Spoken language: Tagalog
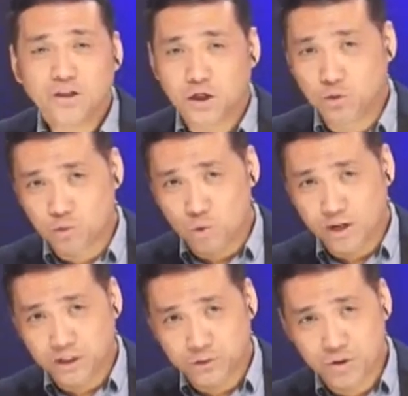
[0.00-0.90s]

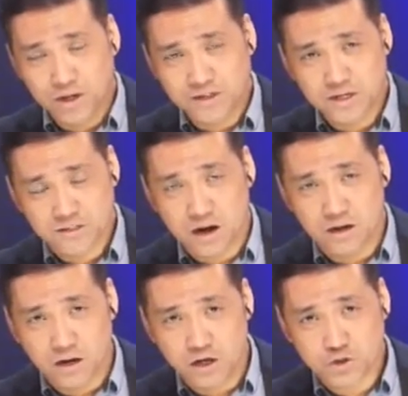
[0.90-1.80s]
Tinutukan ito ng
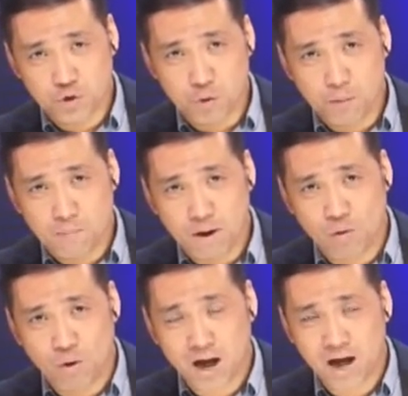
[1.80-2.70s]
DZRH upang
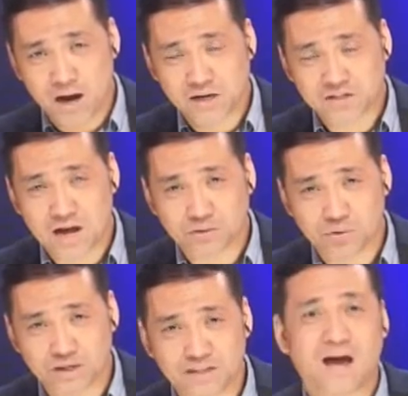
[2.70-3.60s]
makuha ang
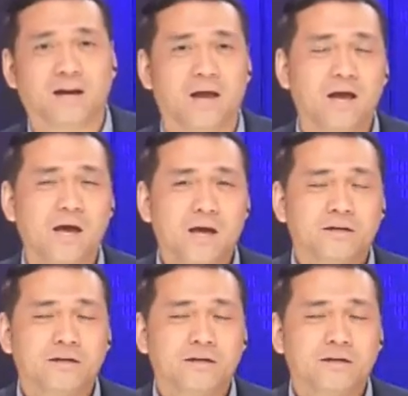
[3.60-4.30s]
eksaktong detalye